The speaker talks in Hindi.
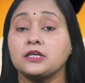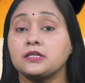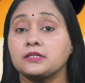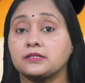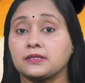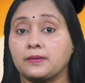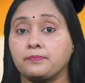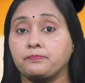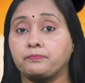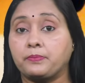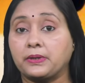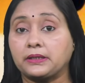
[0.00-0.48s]

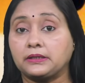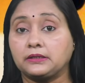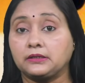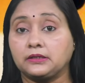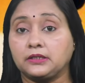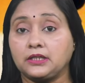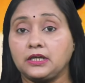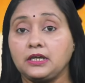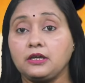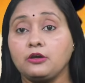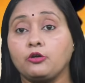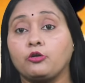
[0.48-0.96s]

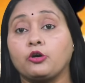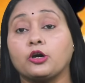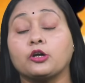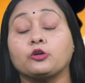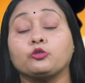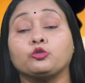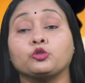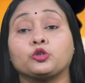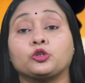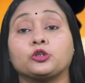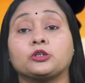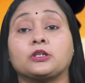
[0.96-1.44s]
संपत्ति और
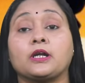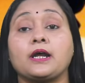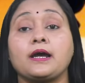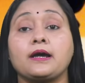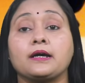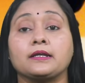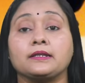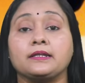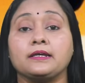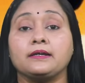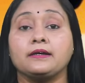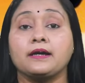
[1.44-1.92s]

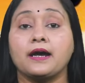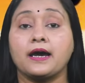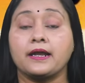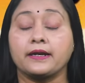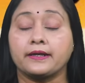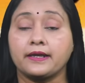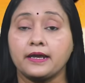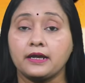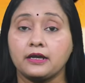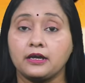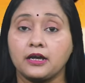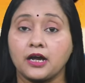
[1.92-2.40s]
उत्तराधिकार
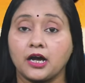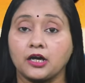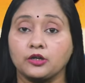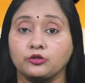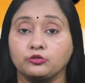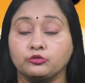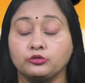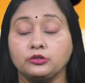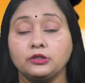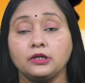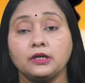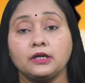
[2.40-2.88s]
के
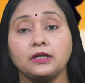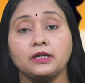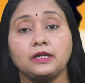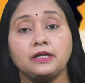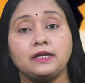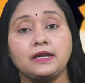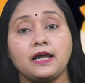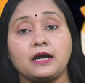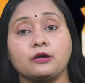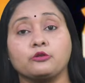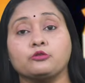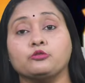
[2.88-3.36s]
कानून
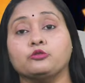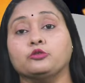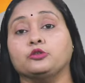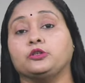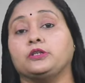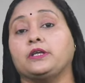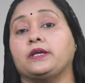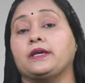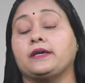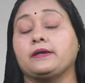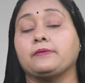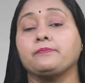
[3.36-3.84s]
लागू
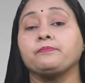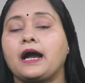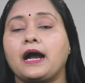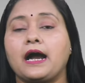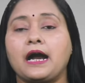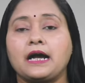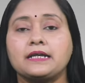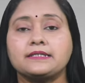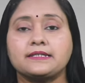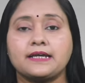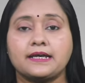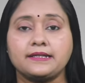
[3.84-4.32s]
होते हैं
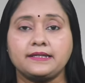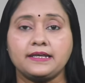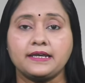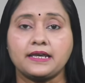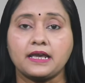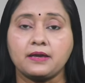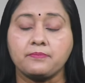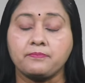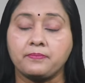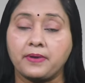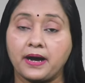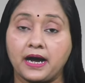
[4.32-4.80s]
आज़ादी
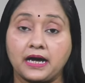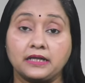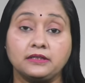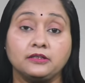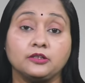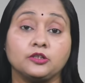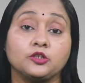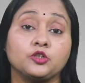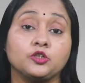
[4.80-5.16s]
के बाद